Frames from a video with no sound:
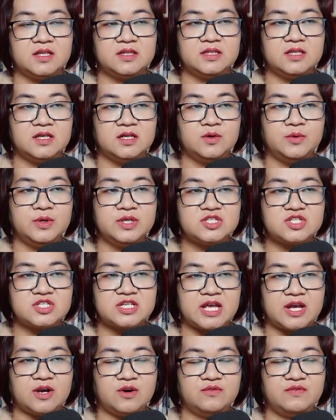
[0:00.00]
Tiếng huýt
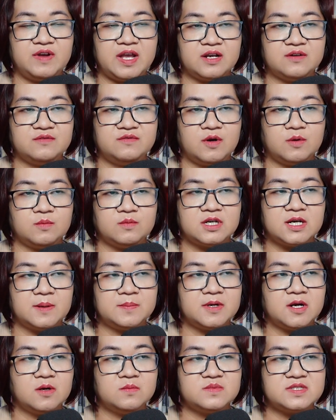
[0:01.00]
sáo vang vọng
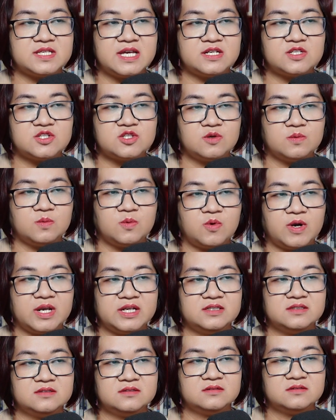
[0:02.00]
khắp không gian xung
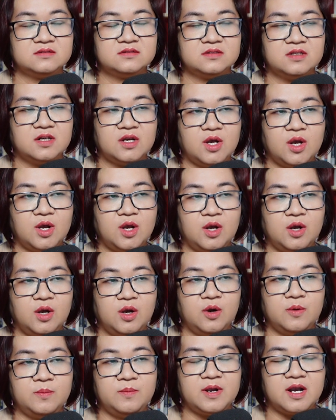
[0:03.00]
quanh.
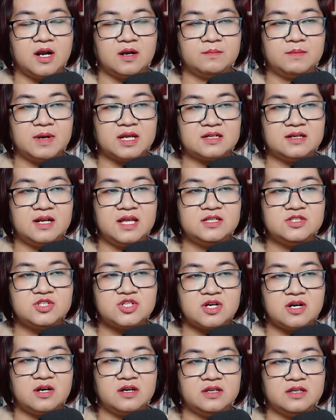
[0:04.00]
Hùng ngẩng mặt lên
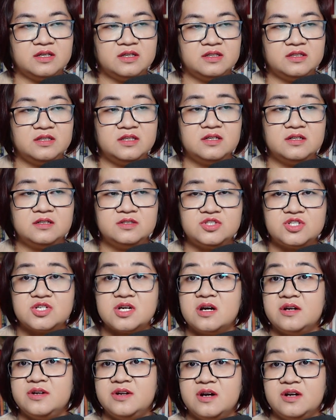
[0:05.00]
trời như
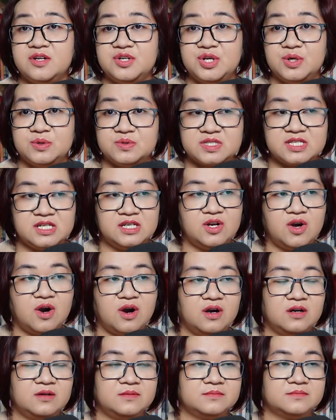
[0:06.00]
chờ đợi điều gì
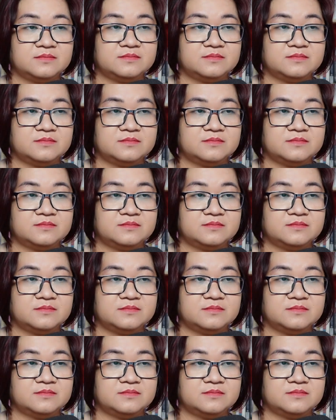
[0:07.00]
đó.